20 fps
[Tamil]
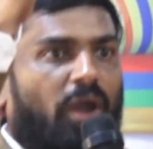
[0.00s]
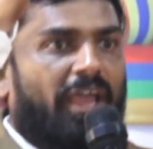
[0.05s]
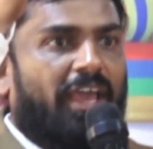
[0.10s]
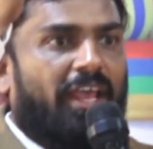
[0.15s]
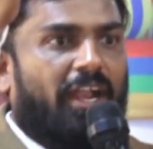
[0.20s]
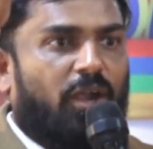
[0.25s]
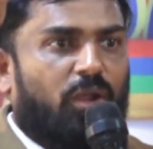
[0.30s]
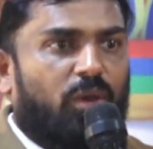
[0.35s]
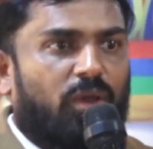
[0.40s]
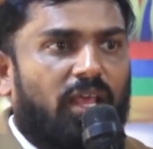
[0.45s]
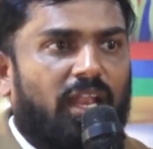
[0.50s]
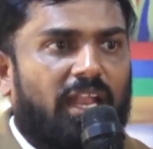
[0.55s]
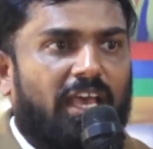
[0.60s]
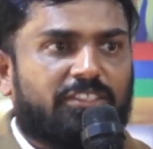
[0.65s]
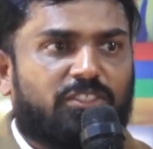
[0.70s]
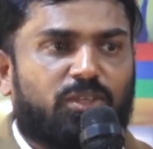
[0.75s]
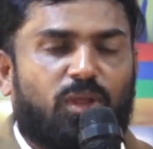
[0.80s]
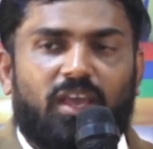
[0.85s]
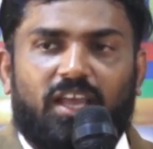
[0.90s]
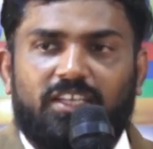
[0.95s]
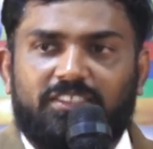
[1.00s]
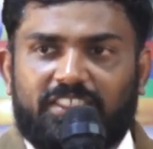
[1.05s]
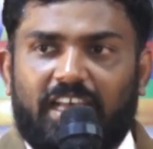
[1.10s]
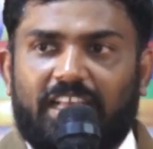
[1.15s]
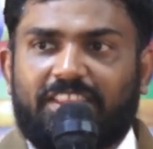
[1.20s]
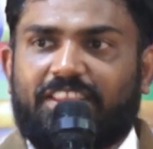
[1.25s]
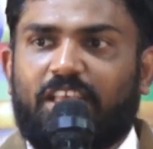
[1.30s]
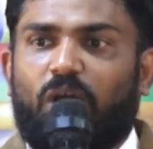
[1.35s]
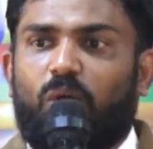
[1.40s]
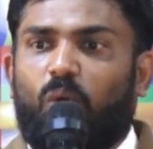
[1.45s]
உயரணும் எல்லாம் சொல்லுங்கள்
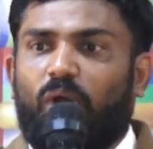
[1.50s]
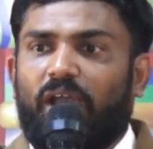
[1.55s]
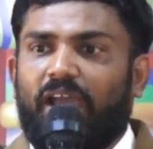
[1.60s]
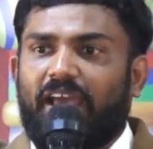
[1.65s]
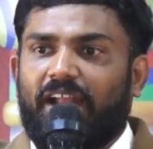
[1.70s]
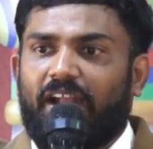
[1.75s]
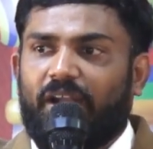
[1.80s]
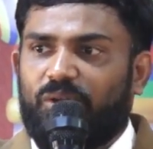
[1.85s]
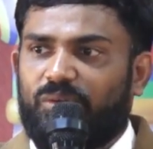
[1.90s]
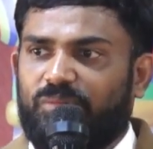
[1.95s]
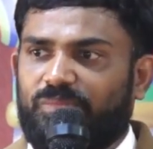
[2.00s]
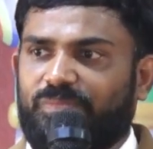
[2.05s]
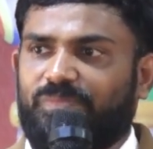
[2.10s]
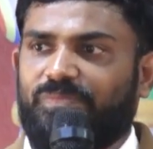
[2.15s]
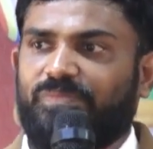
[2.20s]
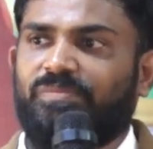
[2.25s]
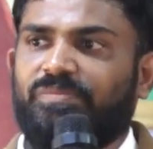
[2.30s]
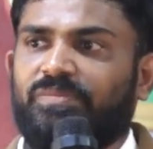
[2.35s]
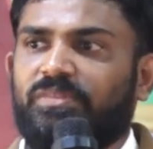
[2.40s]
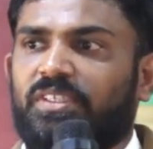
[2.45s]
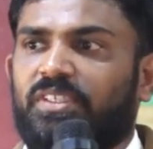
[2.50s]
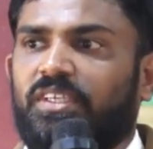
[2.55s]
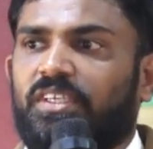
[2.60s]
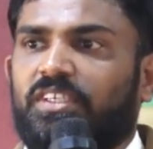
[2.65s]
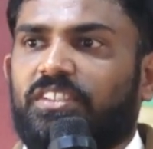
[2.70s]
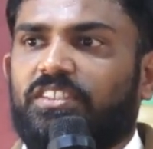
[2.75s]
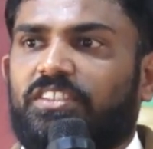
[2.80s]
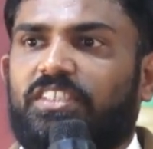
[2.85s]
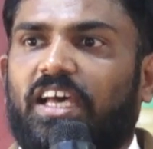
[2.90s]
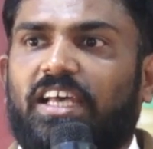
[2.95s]
சத்தம் உயரணும்
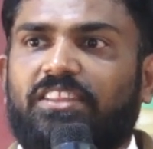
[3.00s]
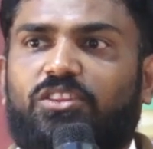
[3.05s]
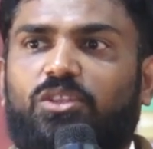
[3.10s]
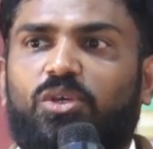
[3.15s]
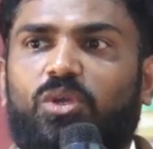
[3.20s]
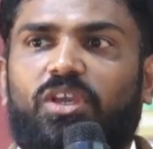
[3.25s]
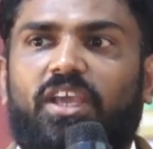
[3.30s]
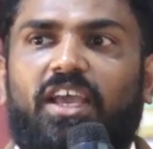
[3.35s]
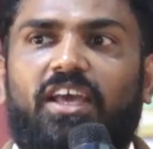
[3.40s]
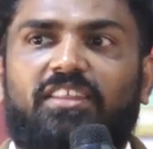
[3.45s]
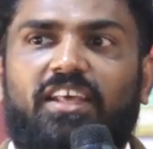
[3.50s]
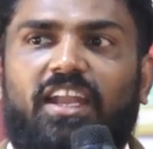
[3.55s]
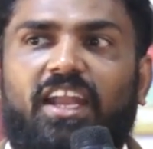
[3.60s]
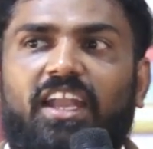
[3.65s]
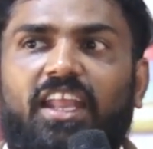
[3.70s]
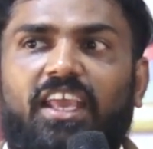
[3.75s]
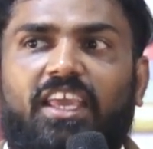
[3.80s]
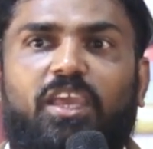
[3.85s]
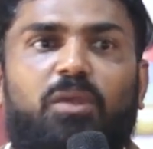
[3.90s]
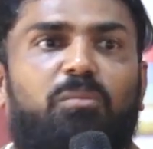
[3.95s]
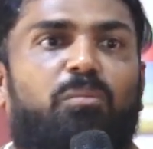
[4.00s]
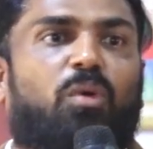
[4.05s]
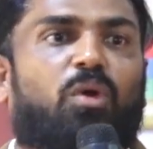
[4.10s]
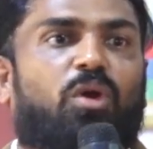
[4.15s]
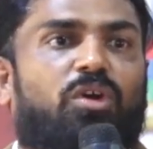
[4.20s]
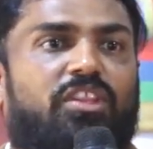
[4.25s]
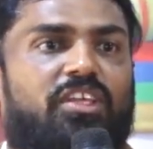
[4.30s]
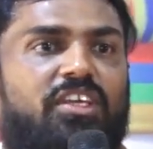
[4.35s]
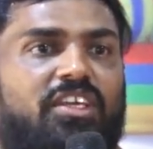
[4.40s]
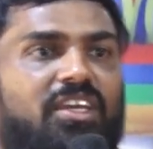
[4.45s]
சத்துரு எதிர நிற்கும்
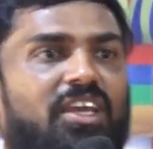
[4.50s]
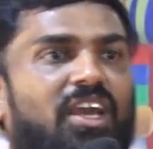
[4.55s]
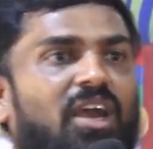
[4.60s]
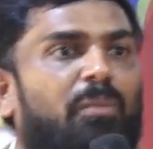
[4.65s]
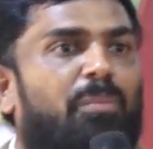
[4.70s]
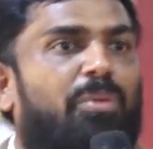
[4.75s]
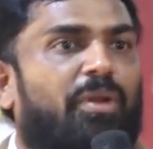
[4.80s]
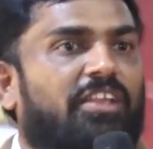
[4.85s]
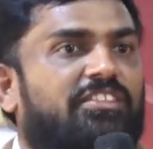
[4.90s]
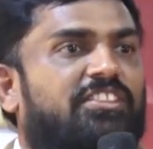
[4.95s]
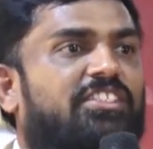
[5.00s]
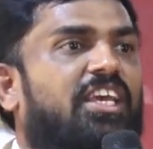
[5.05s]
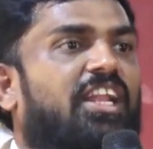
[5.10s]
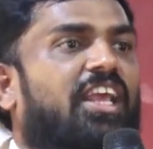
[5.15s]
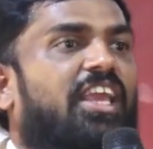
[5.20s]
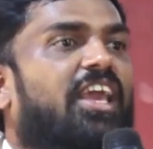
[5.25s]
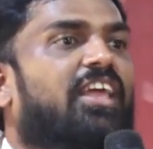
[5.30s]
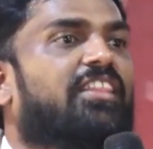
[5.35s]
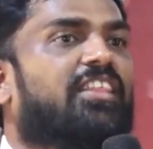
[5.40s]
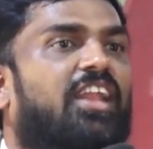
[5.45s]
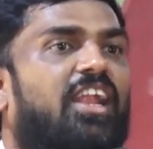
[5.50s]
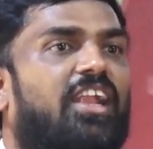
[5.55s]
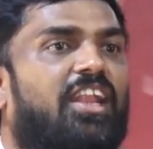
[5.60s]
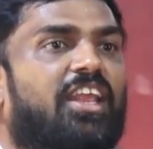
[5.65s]
போது பிரச்சனை எதிர